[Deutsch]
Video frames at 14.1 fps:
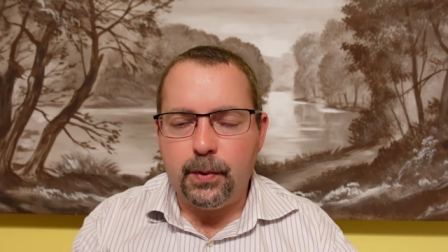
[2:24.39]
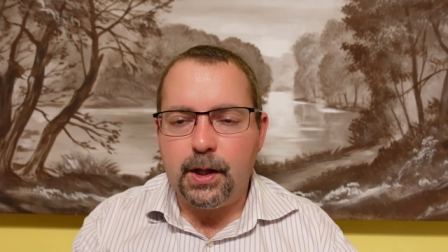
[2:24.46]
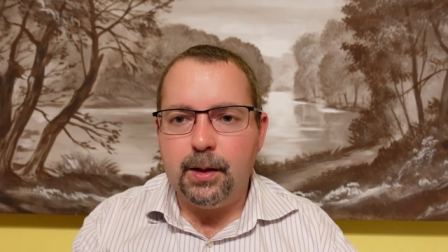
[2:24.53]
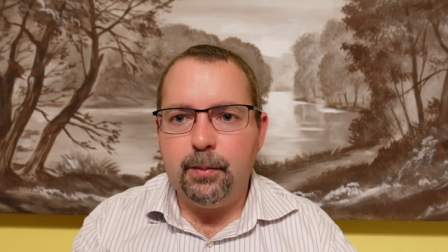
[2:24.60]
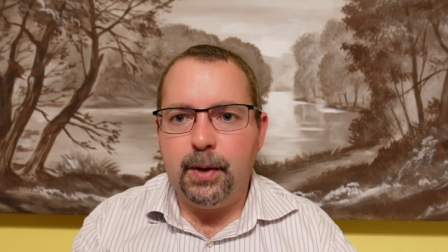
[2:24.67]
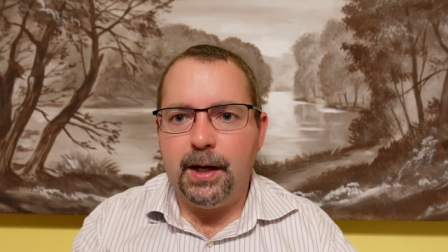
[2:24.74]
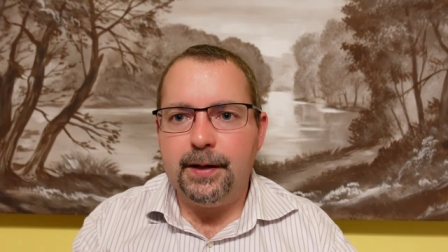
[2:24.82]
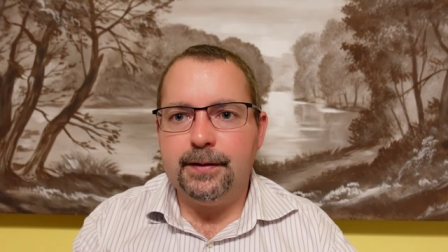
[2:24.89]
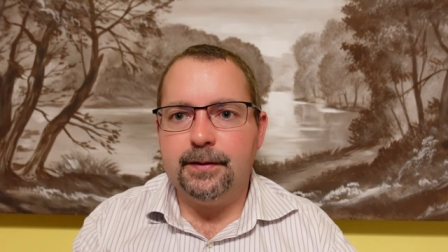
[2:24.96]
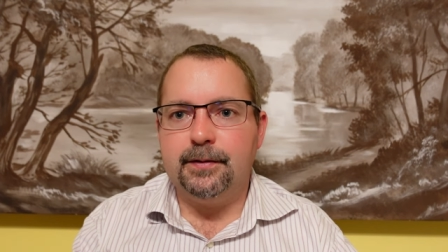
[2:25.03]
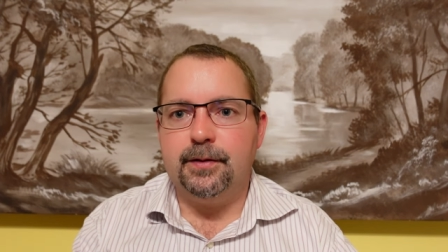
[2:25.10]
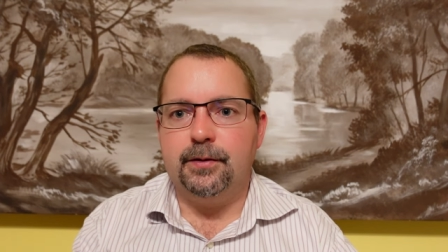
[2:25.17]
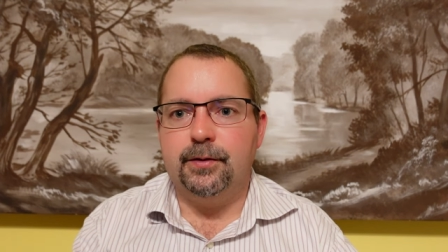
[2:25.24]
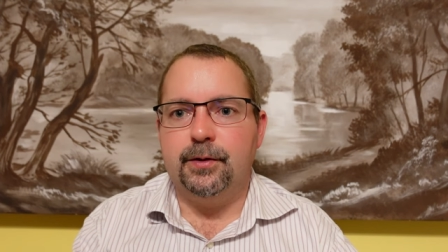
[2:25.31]
gemacht.
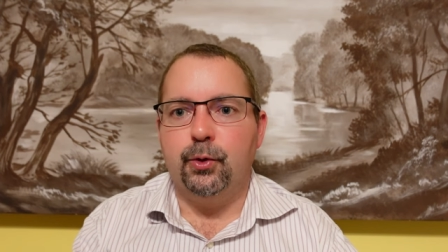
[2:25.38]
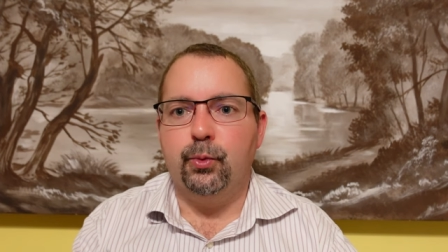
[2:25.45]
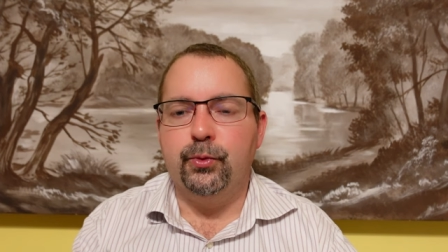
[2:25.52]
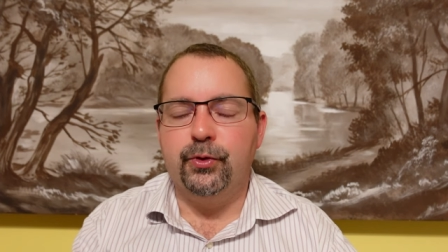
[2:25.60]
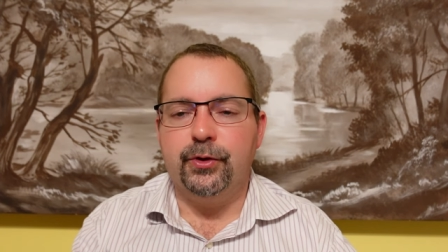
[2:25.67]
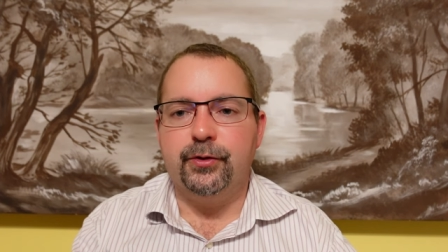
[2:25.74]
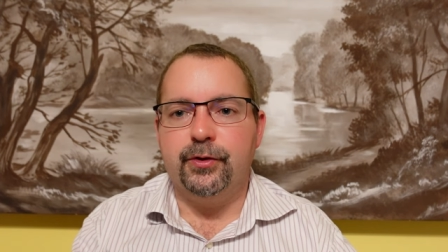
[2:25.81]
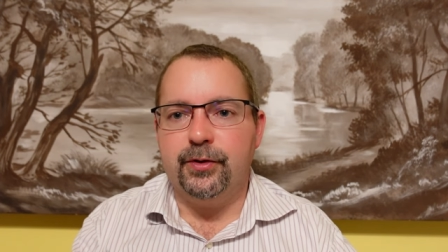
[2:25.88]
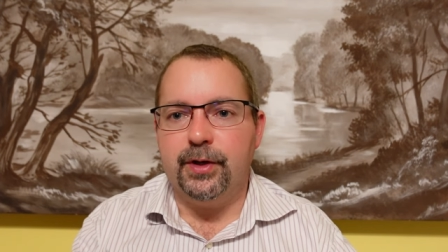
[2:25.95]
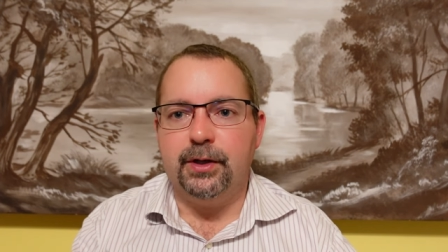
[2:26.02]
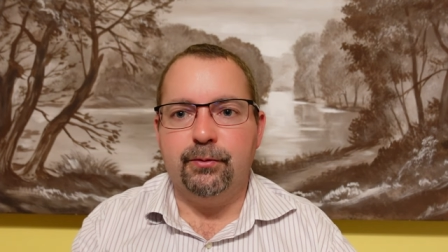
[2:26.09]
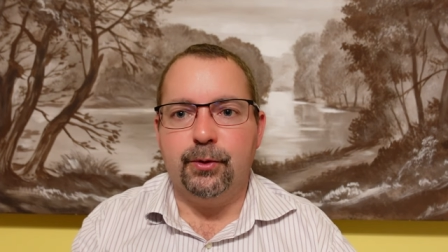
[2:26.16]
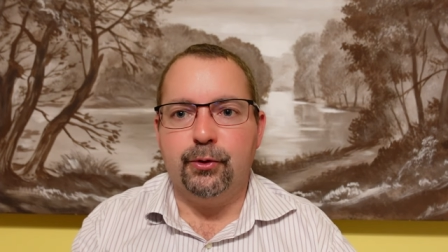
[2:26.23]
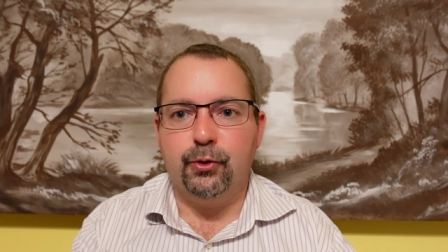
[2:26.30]
Das heißt, der Umsatz ist
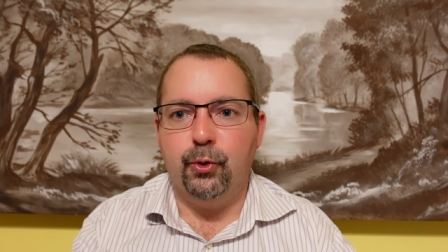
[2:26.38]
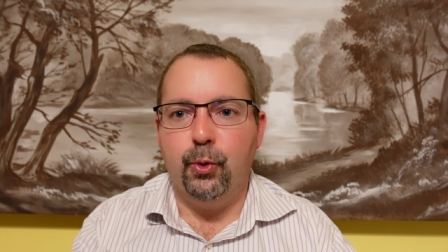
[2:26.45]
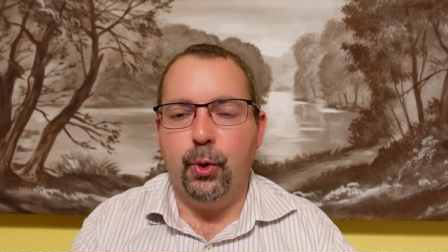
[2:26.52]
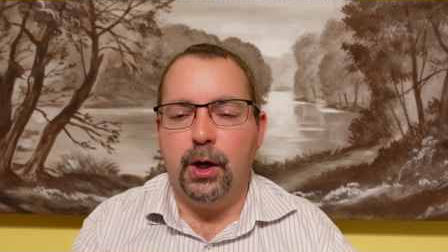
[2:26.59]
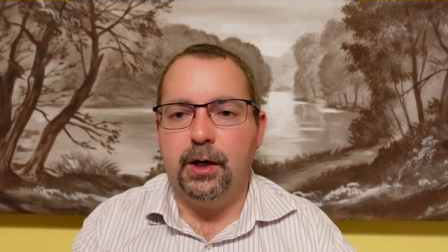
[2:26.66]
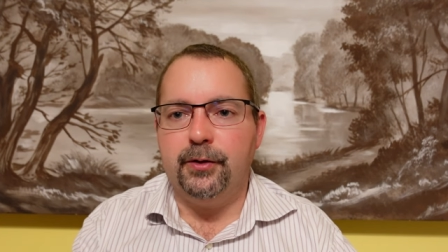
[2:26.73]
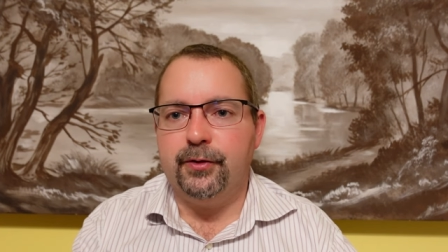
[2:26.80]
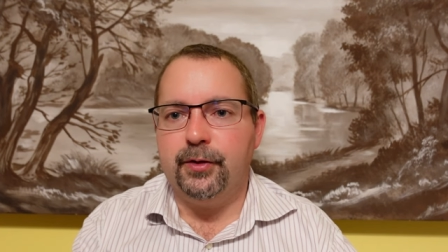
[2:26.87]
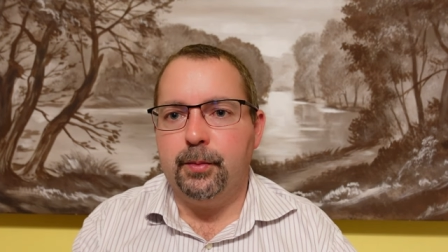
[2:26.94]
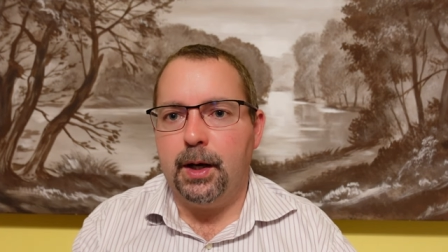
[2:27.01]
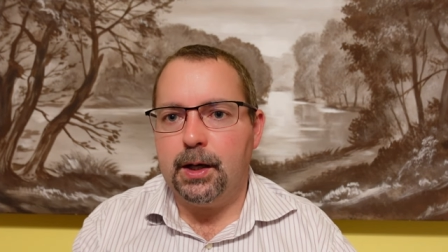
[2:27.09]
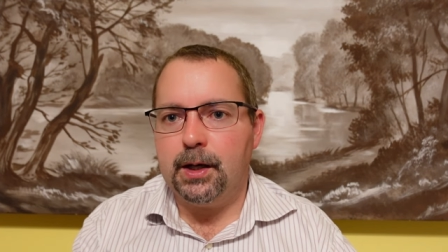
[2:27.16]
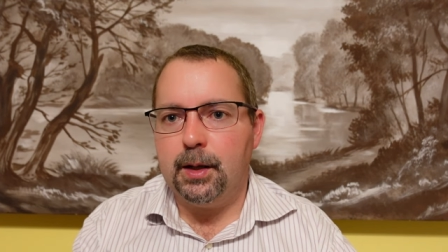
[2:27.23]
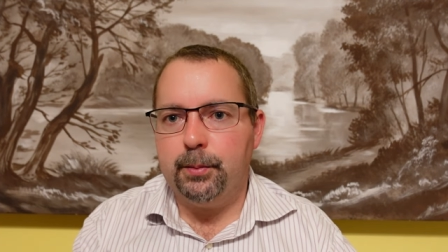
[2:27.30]
etwas höher als die
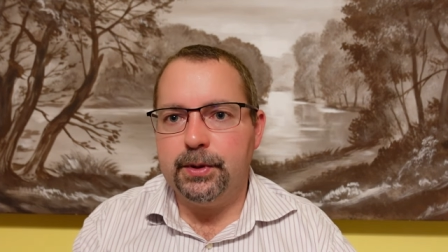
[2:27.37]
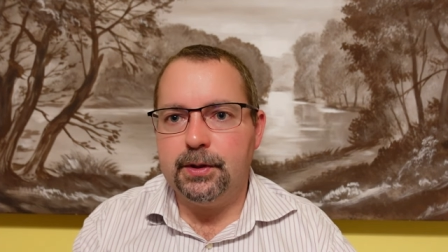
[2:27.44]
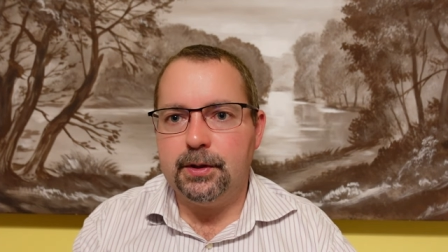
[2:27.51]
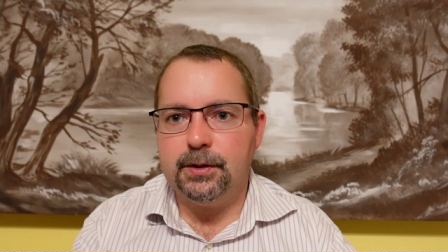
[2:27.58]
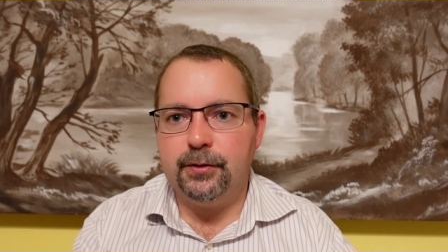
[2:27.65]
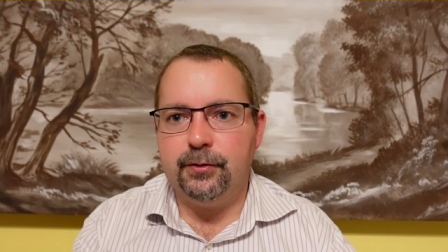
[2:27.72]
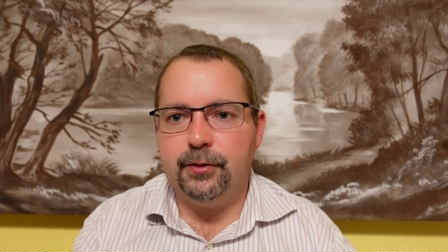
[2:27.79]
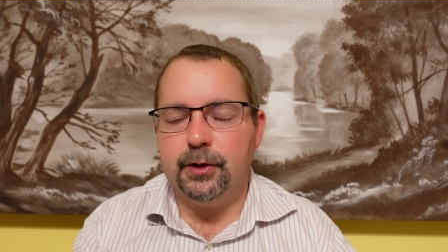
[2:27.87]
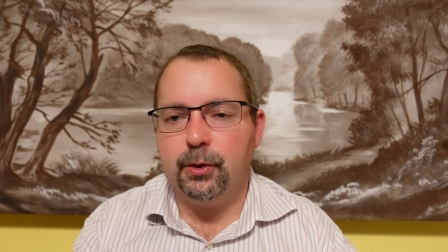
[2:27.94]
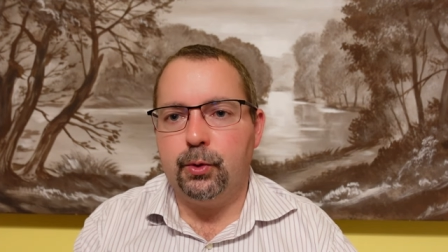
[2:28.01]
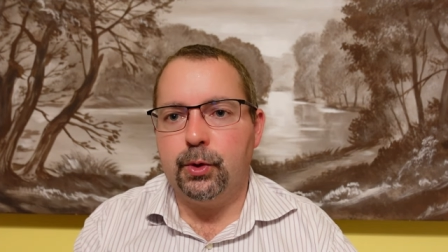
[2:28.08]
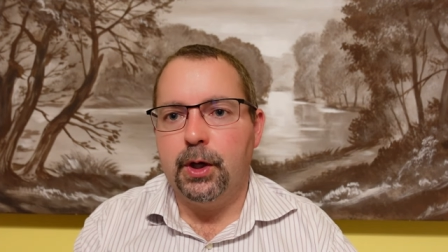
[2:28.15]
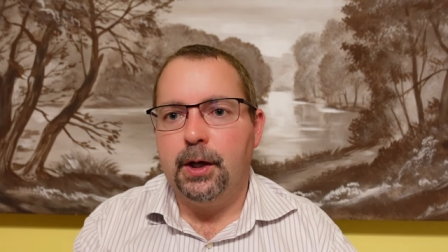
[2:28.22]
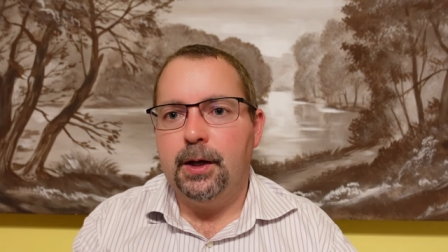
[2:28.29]

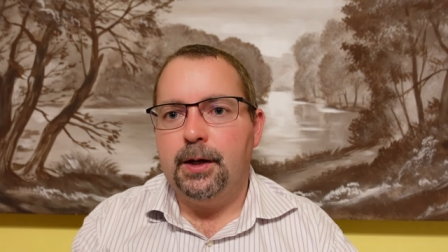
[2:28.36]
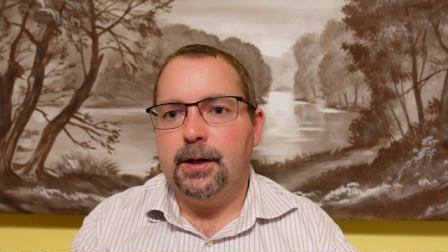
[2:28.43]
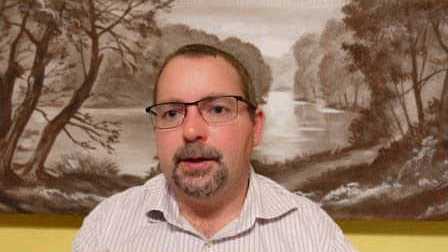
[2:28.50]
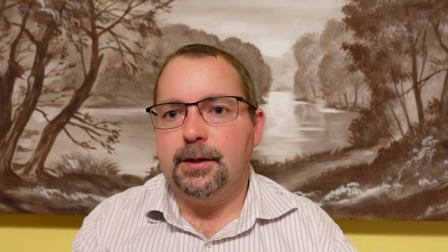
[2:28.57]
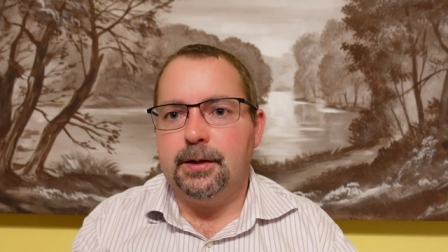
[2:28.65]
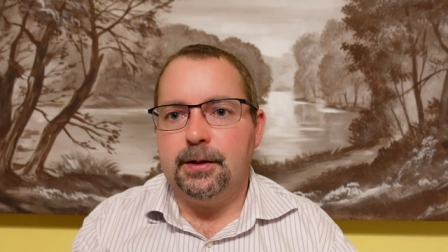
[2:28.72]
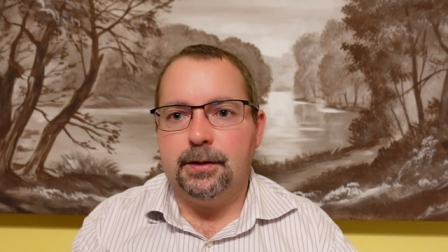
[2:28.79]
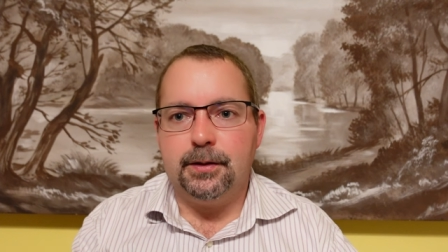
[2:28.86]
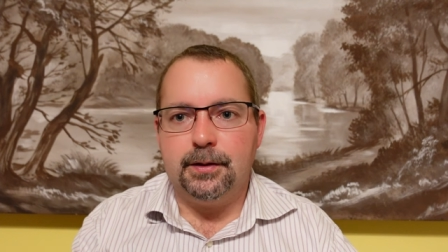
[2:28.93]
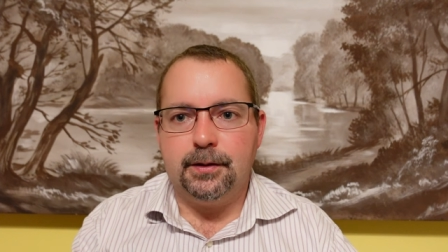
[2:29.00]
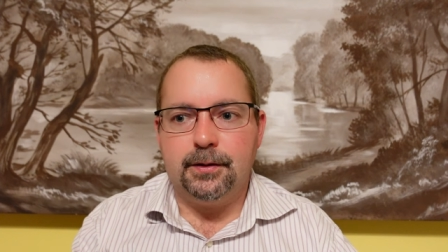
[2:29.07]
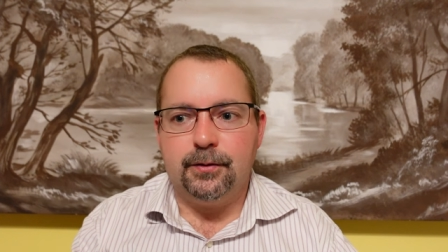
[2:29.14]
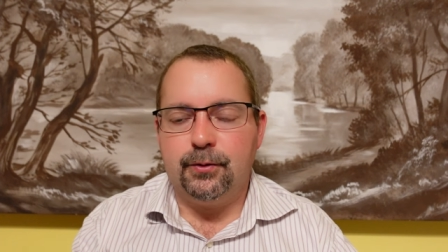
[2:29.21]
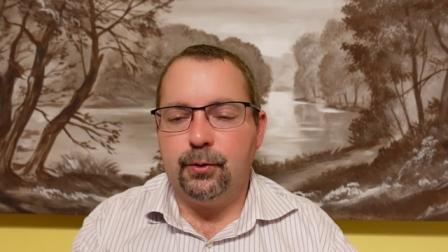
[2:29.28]
Marktkapitalisierung. Äh,
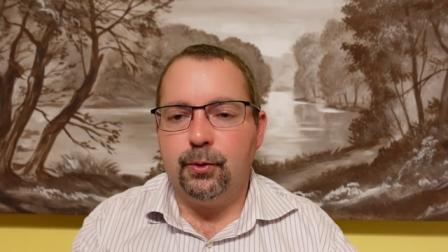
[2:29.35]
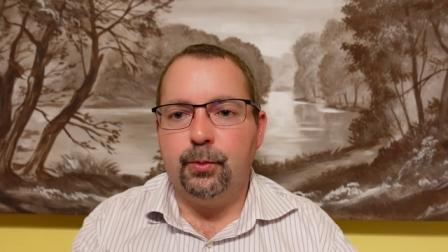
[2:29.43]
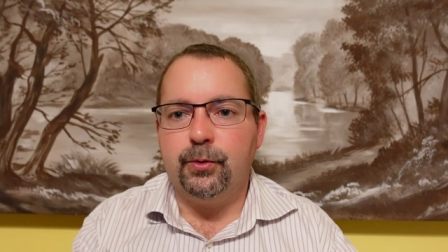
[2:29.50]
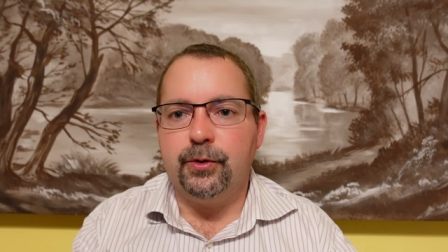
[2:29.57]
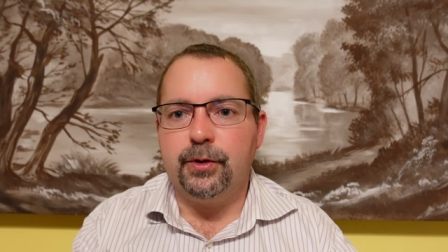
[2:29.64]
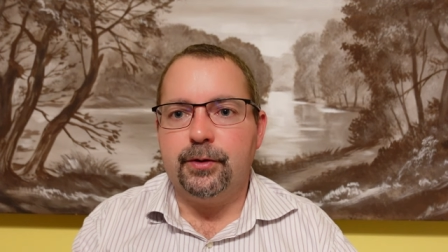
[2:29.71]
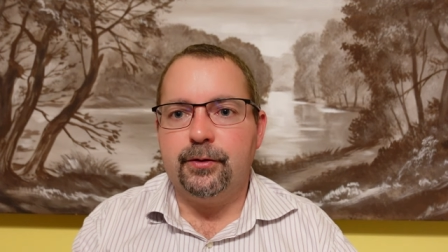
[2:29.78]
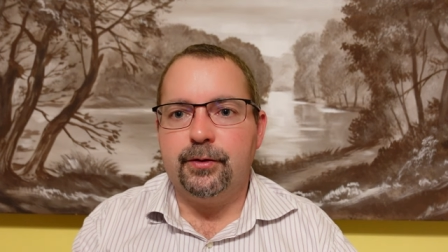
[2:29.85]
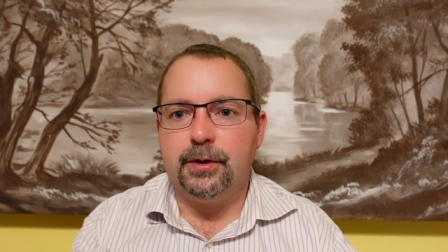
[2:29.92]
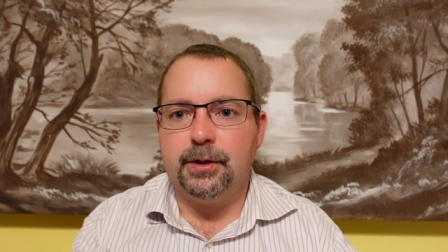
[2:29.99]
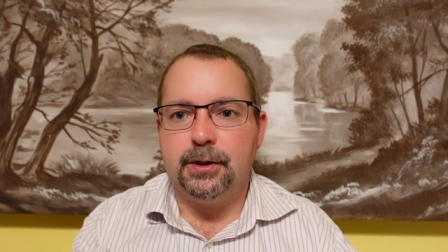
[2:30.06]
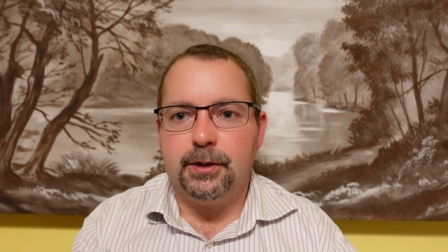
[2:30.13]
das Umsatz